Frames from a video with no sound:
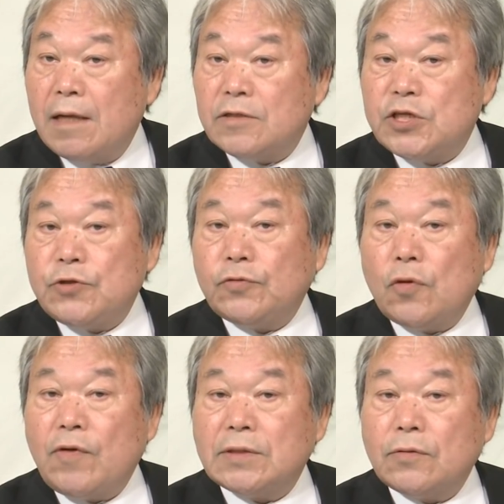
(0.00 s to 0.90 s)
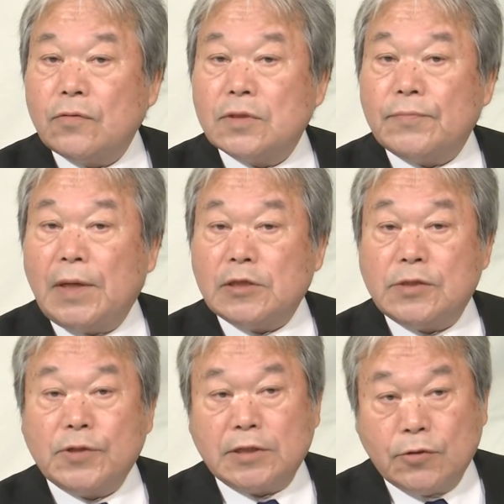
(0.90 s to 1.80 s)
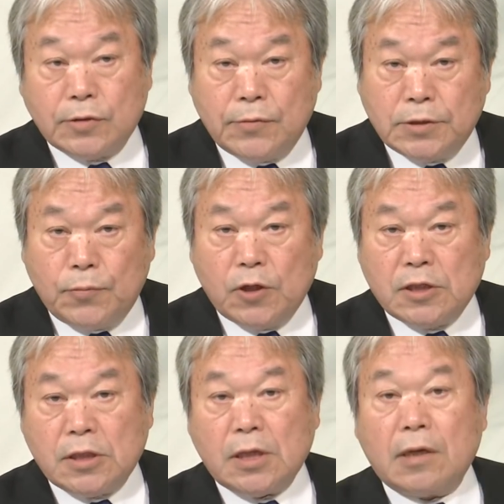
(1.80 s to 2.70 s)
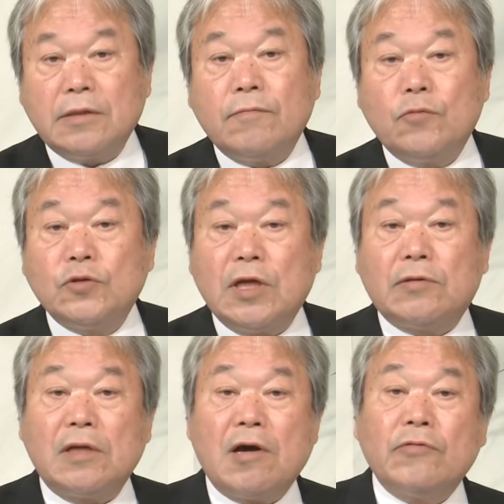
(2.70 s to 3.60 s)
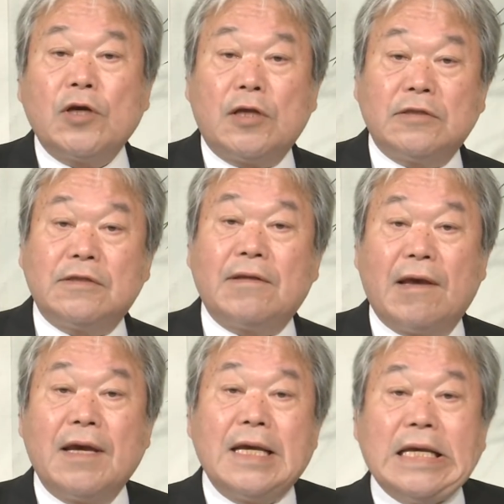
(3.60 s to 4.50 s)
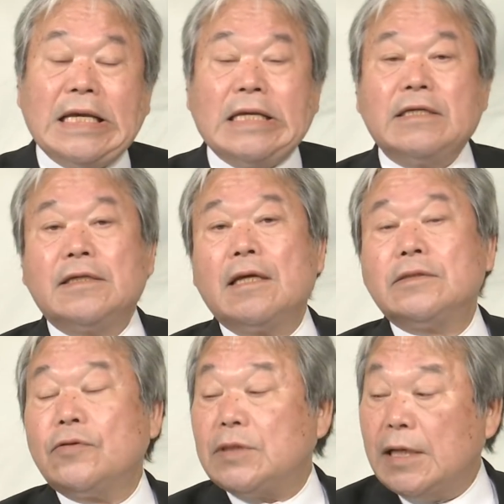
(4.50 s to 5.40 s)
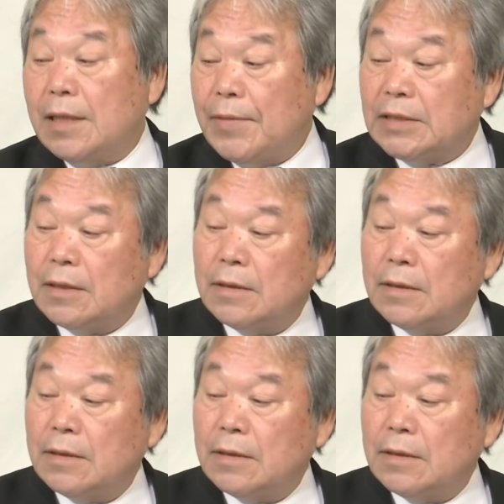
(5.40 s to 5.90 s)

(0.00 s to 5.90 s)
自由党はその当時、まあ、西村慎吾先生もいらっしゃったからもう絶対に反対だっつって否決をされています、